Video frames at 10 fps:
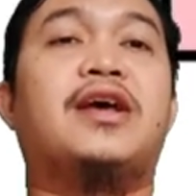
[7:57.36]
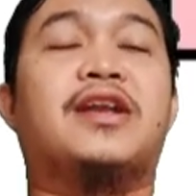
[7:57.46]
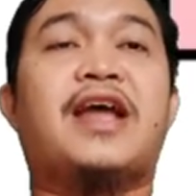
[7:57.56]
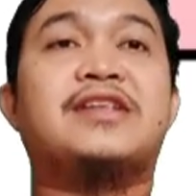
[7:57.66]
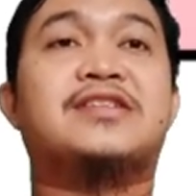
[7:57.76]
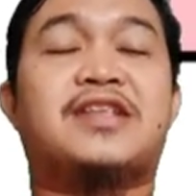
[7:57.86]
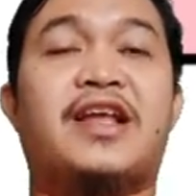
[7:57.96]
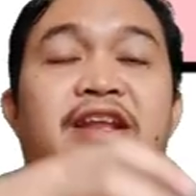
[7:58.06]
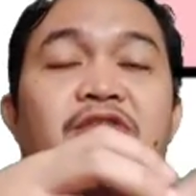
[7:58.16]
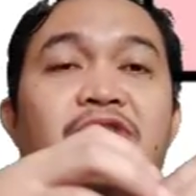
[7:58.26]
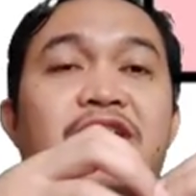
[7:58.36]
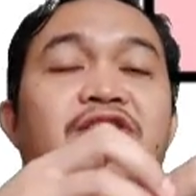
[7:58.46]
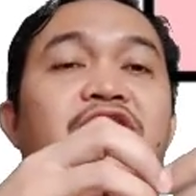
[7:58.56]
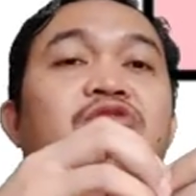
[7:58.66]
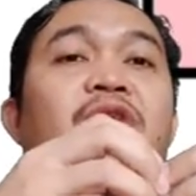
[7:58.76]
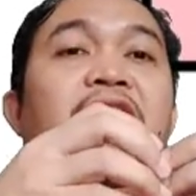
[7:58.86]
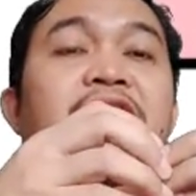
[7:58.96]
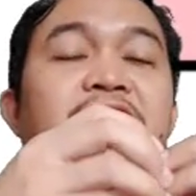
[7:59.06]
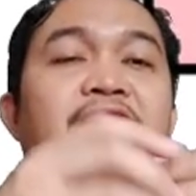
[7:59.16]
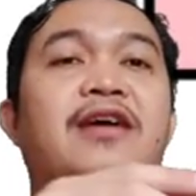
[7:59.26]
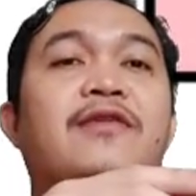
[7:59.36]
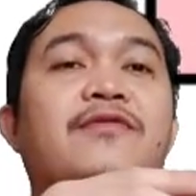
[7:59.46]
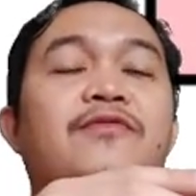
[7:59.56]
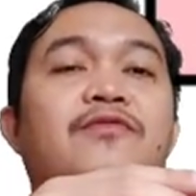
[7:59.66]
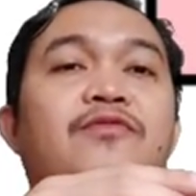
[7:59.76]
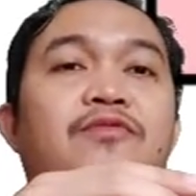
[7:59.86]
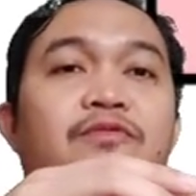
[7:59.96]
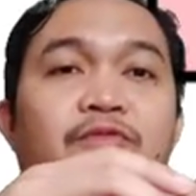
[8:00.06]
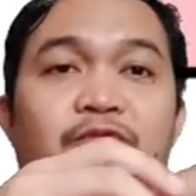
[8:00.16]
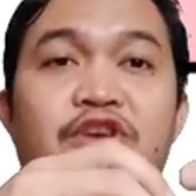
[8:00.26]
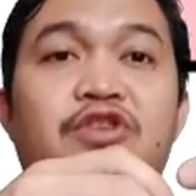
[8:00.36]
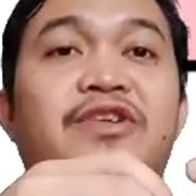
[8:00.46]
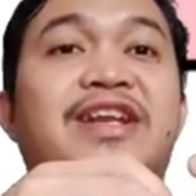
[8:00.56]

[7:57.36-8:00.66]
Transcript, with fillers: dan setelah regulator itu ada fuel